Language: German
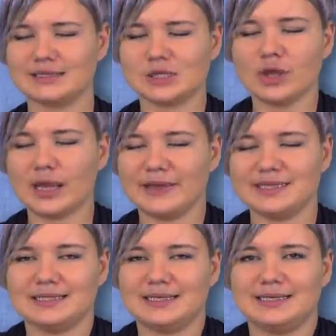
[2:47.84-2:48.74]
Sorry, aber
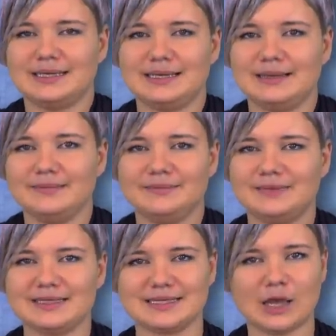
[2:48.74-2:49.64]
ich,
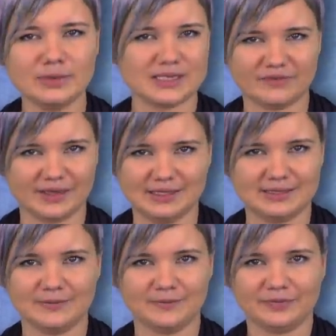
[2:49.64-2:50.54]
das glaube ich einfach nicht.
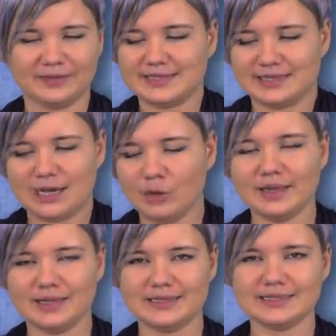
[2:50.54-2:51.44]
Ich glaube
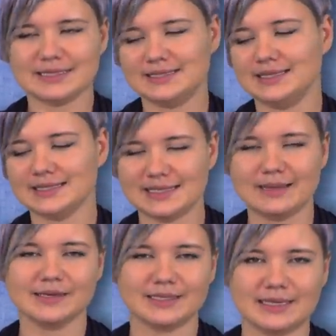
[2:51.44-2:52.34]
ihr nicht, dass sie das
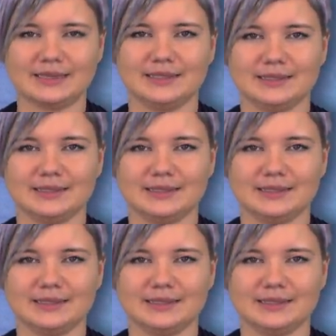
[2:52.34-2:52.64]
selber gedacht